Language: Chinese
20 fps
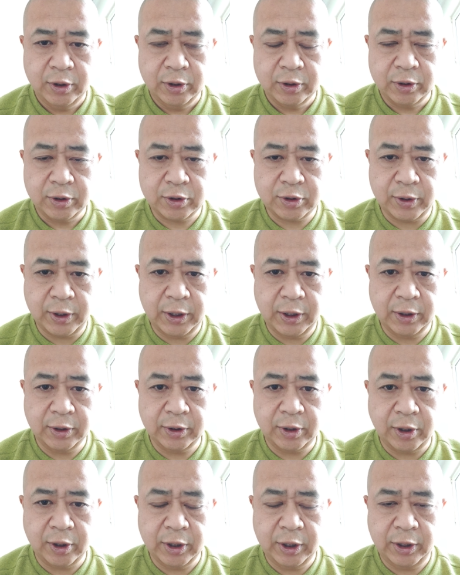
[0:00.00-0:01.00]
顺应
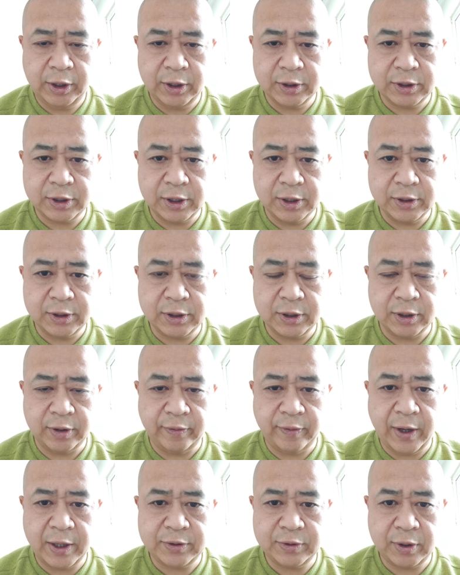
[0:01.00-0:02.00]
到一定层次，
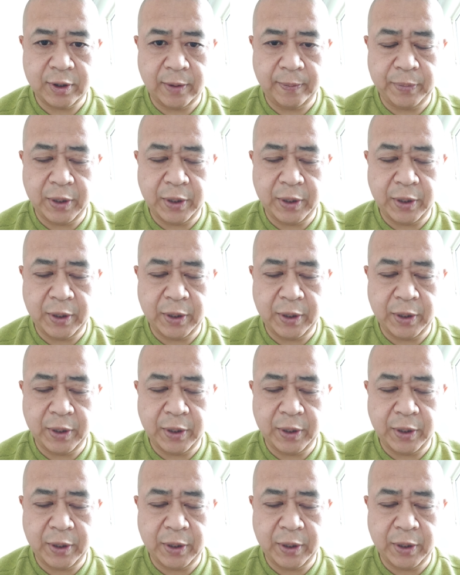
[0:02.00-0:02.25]
完全